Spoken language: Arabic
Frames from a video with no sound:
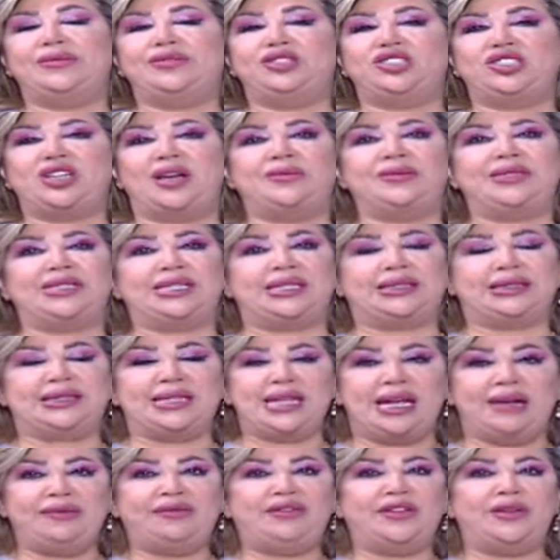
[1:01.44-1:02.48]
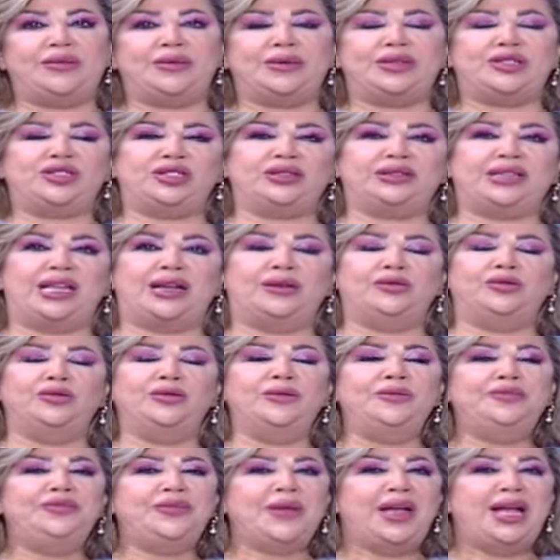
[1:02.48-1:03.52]
الشمس اثنين في برج الدلو
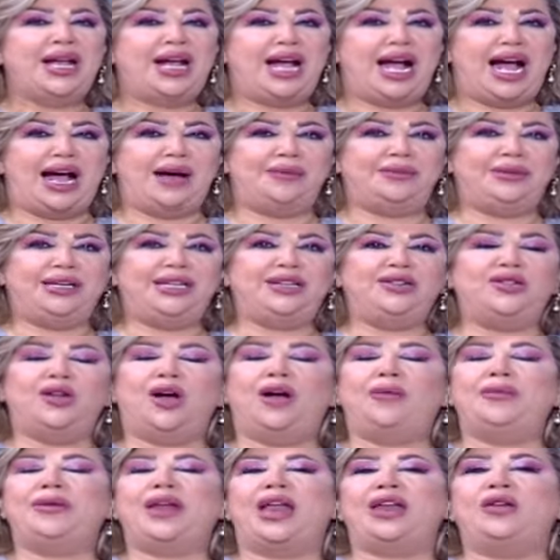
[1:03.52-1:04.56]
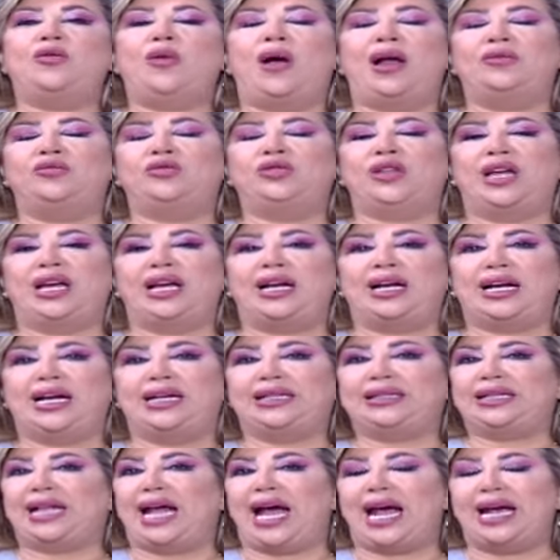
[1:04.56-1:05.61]
عاملين نوع من أنواع
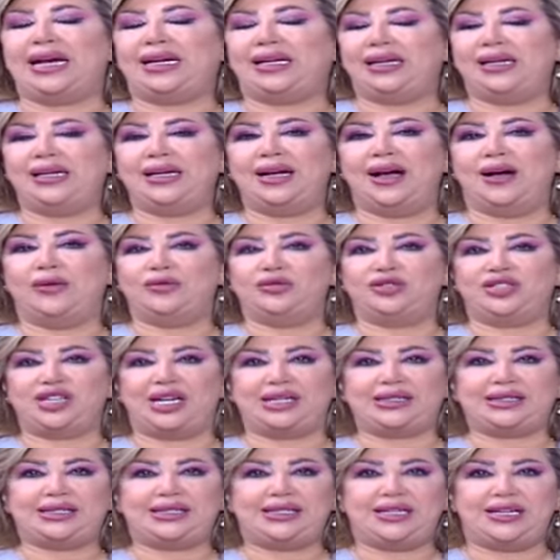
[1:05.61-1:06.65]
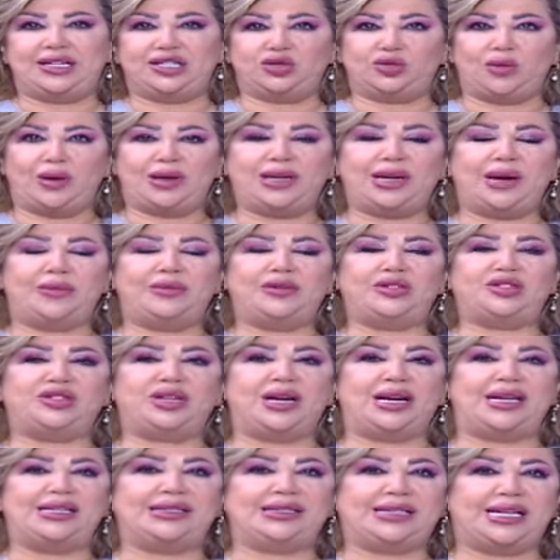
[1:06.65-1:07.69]
المضايقات العائلية أو الشخصية شوي لبرج
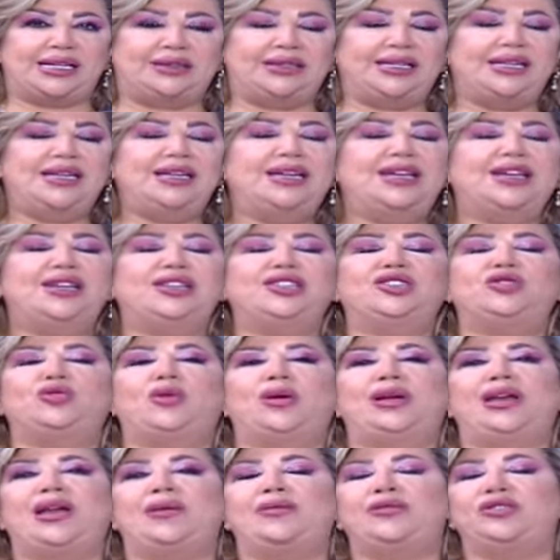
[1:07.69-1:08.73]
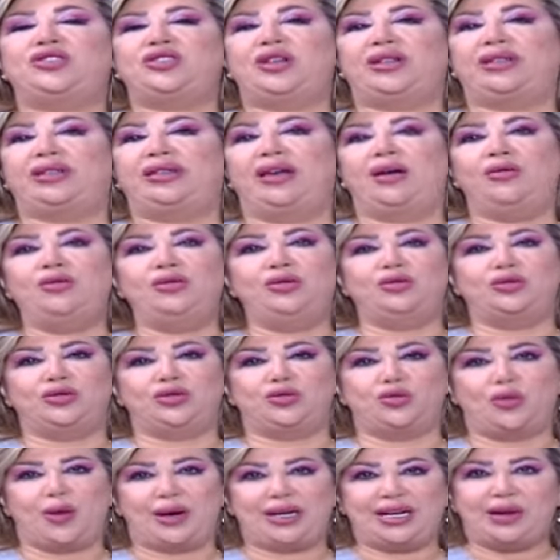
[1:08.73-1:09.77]
الأسد شوي لبرج الثور
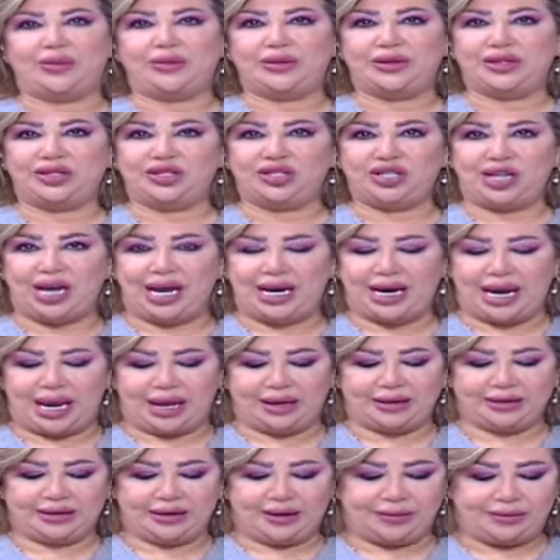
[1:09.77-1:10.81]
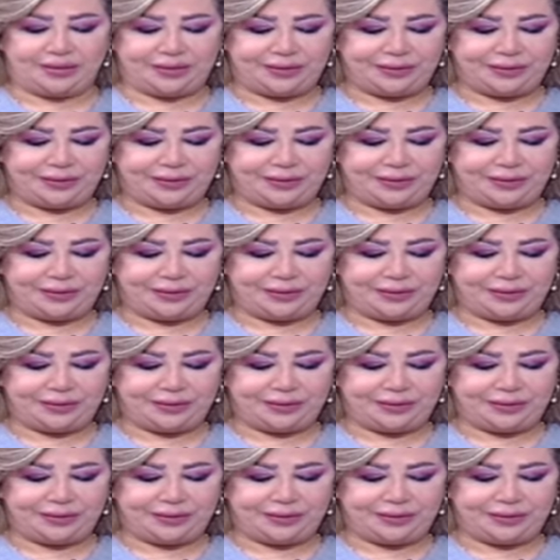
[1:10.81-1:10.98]
وشوي لبرج العقرب